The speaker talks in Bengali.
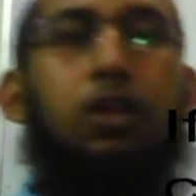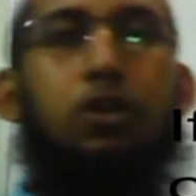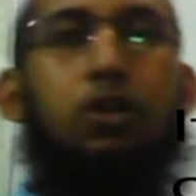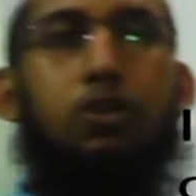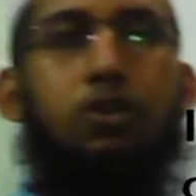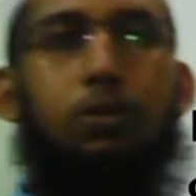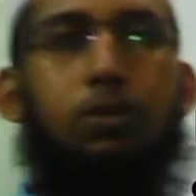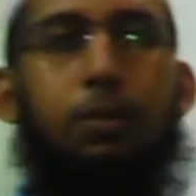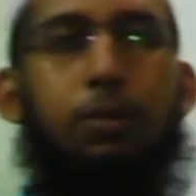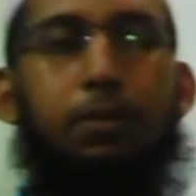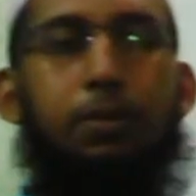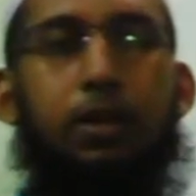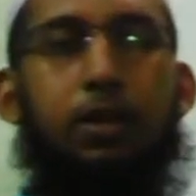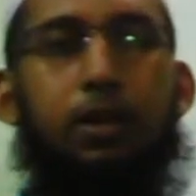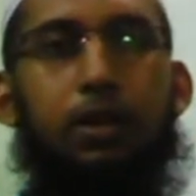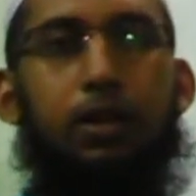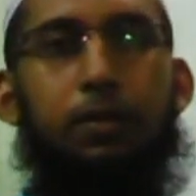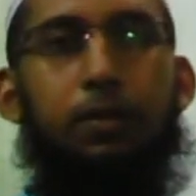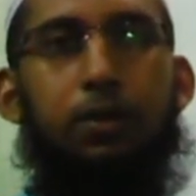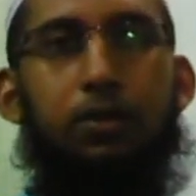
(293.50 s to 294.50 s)
সমাপিকা
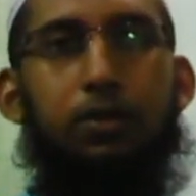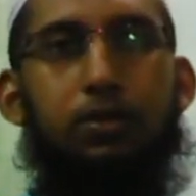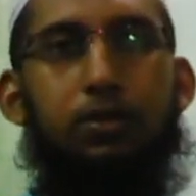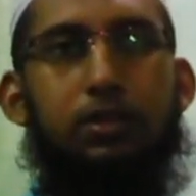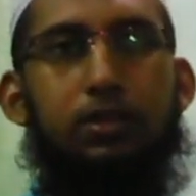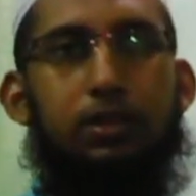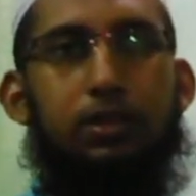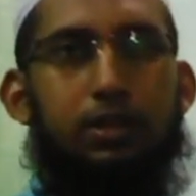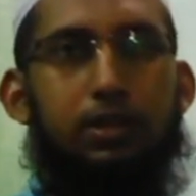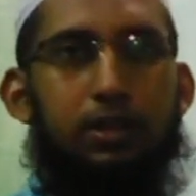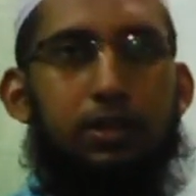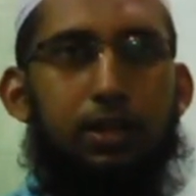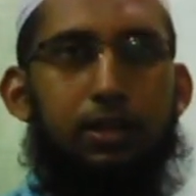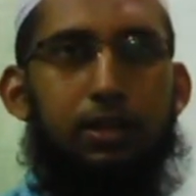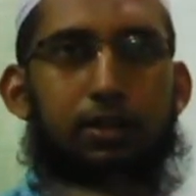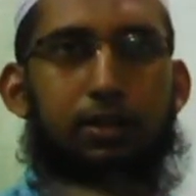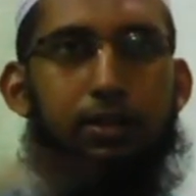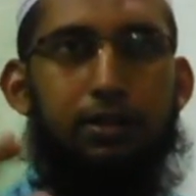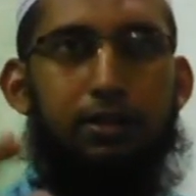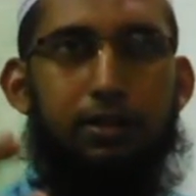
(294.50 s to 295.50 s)
ক্রিয়া মানে হচ্ছে যেটা
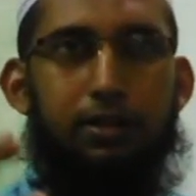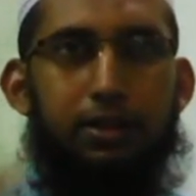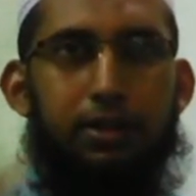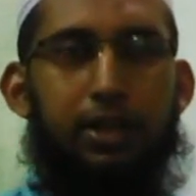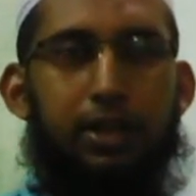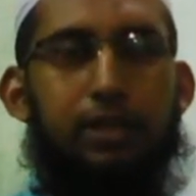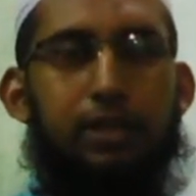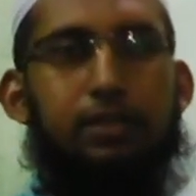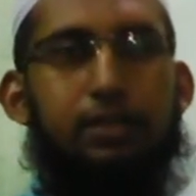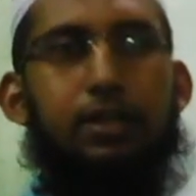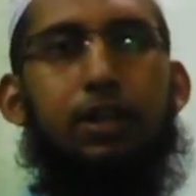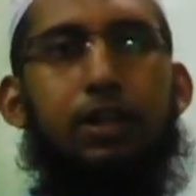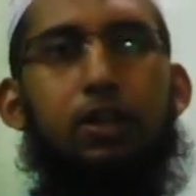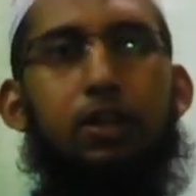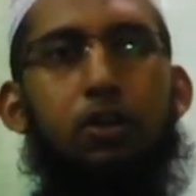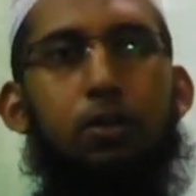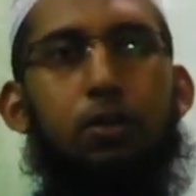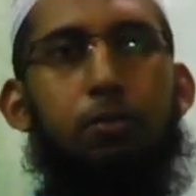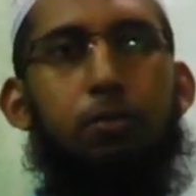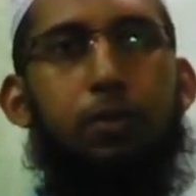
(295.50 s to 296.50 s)
টেন্সের
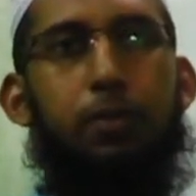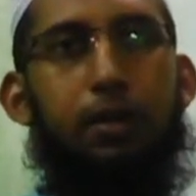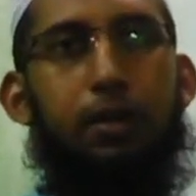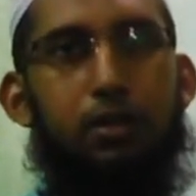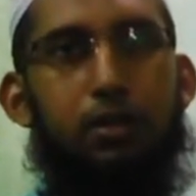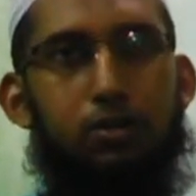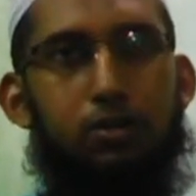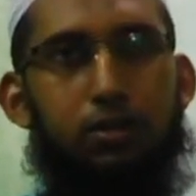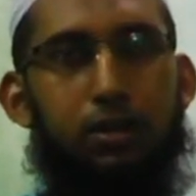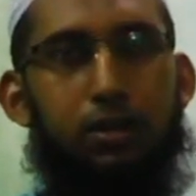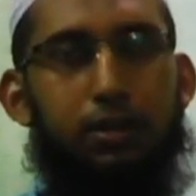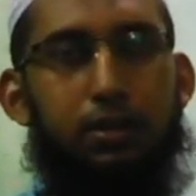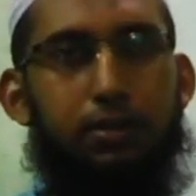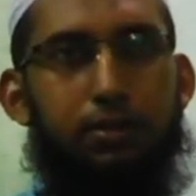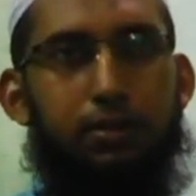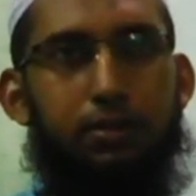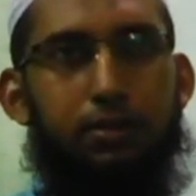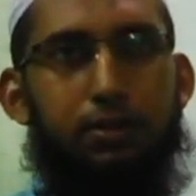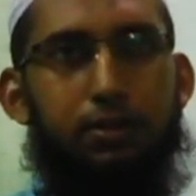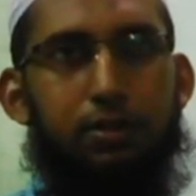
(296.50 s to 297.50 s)
নিয়ম মেনে চলে
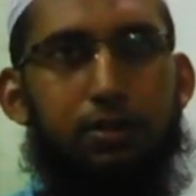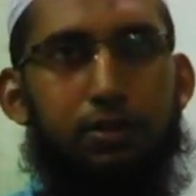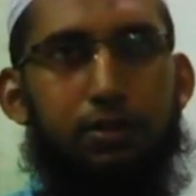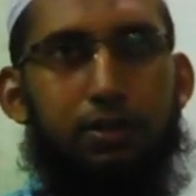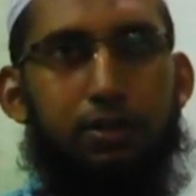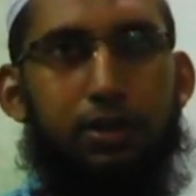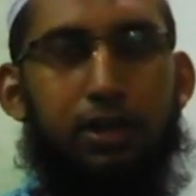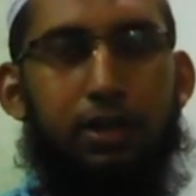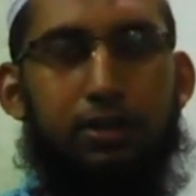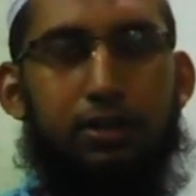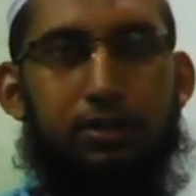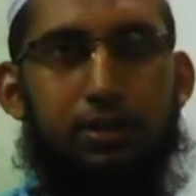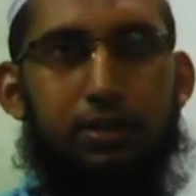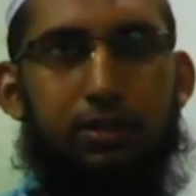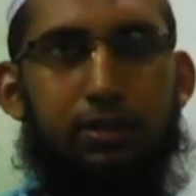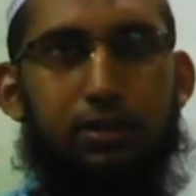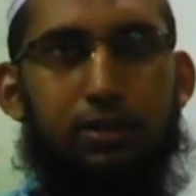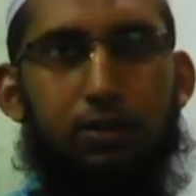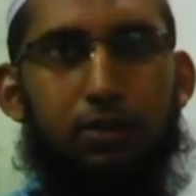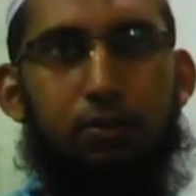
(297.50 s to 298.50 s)
টেন্সের
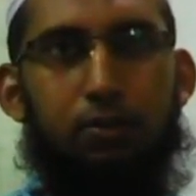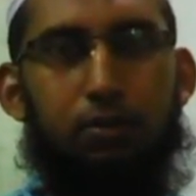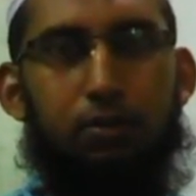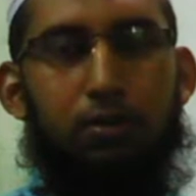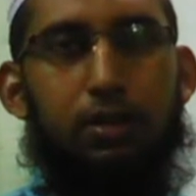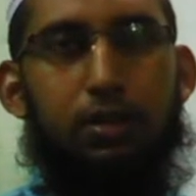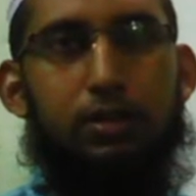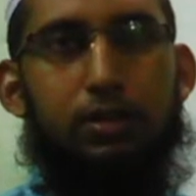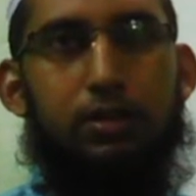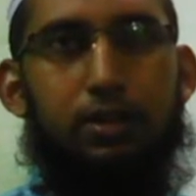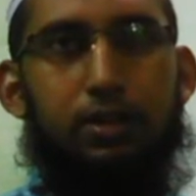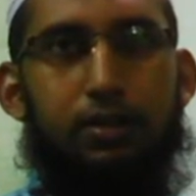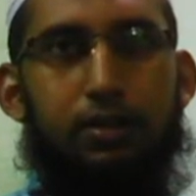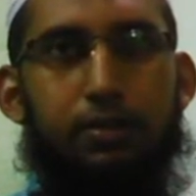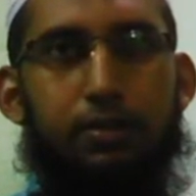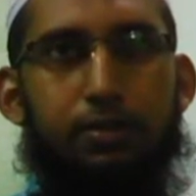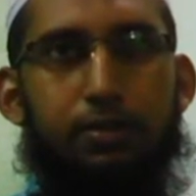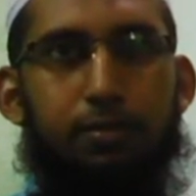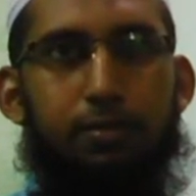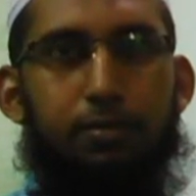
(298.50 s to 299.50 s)
যে গঠন আছে
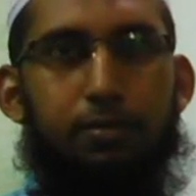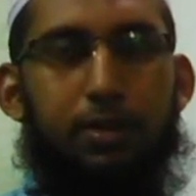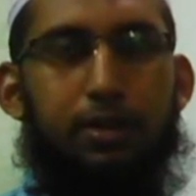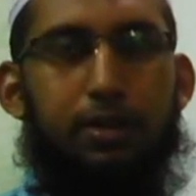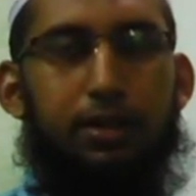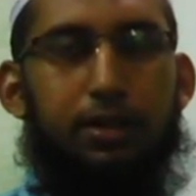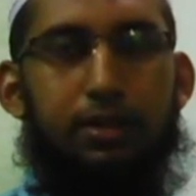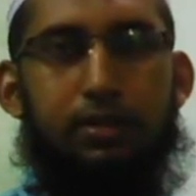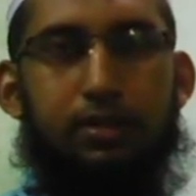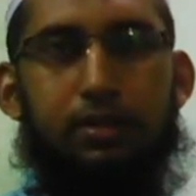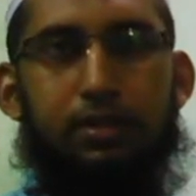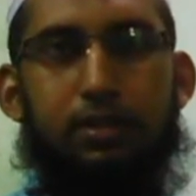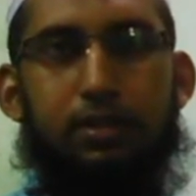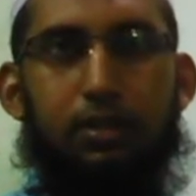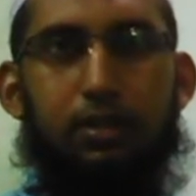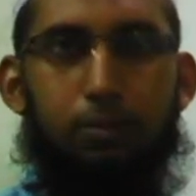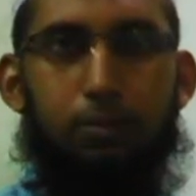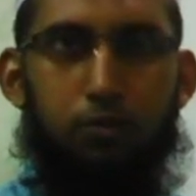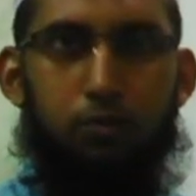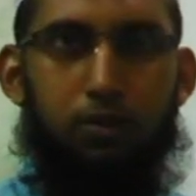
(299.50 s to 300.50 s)
বা টেন্সের
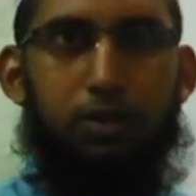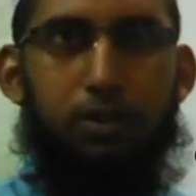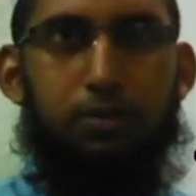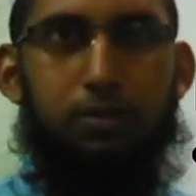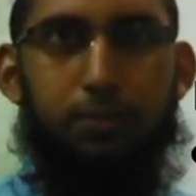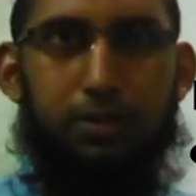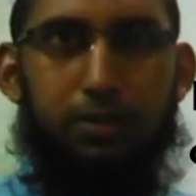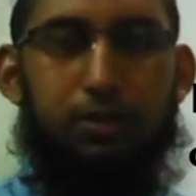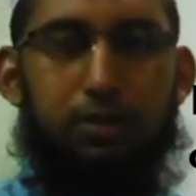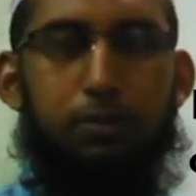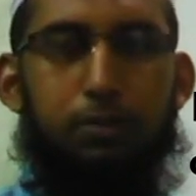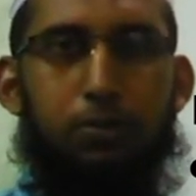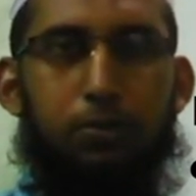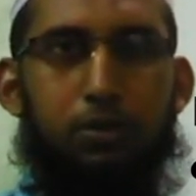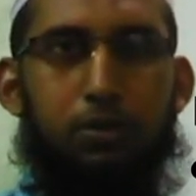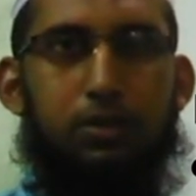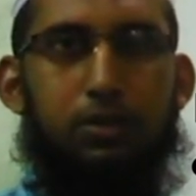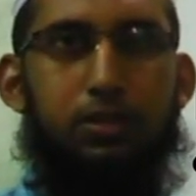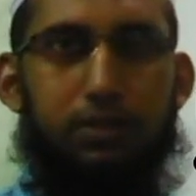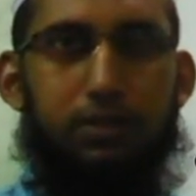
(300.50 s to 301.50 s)
সাথে ভয়েস পেসিভ
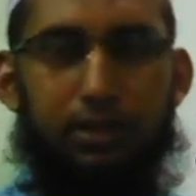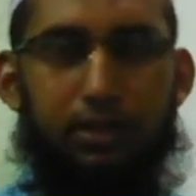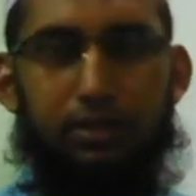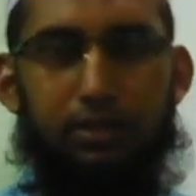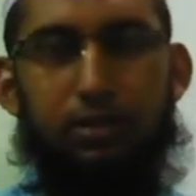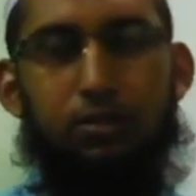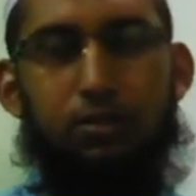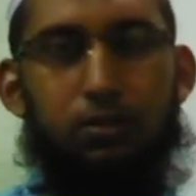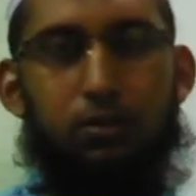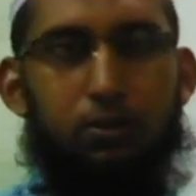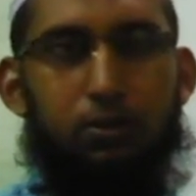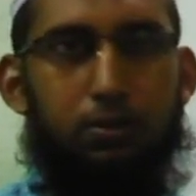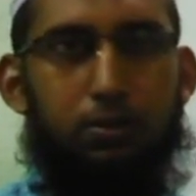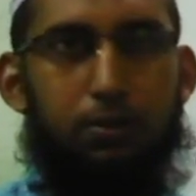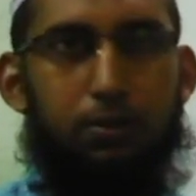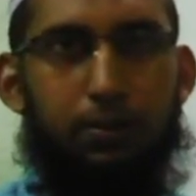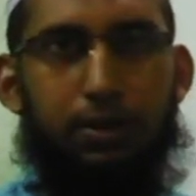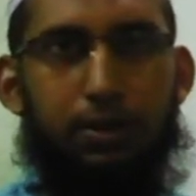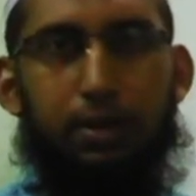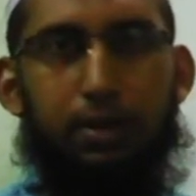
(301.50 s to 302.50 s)
ভয়েসের স্ট্রাকচার যোগ হতে
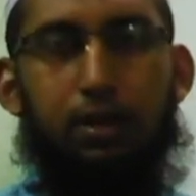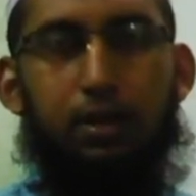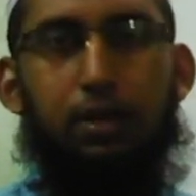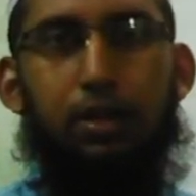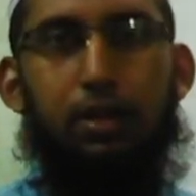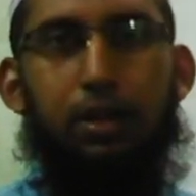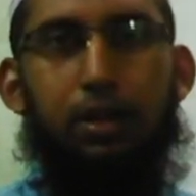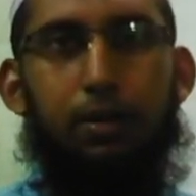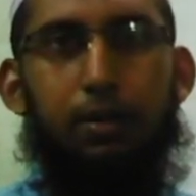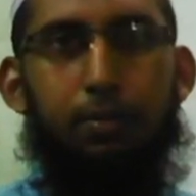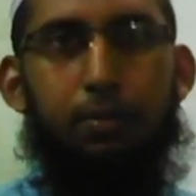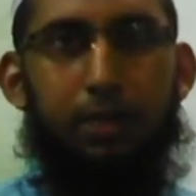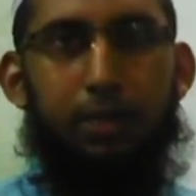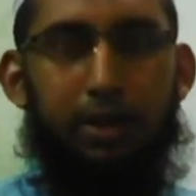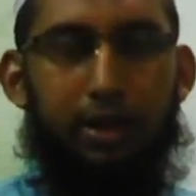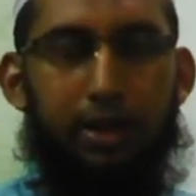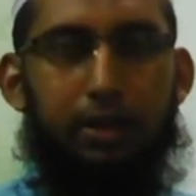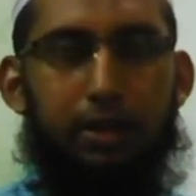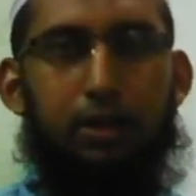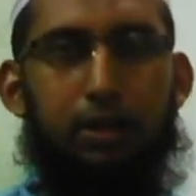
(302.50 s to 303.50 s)
পারে মানে
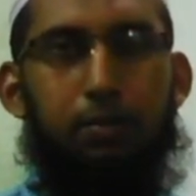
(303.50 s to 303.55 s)
অ্যাক্টিভ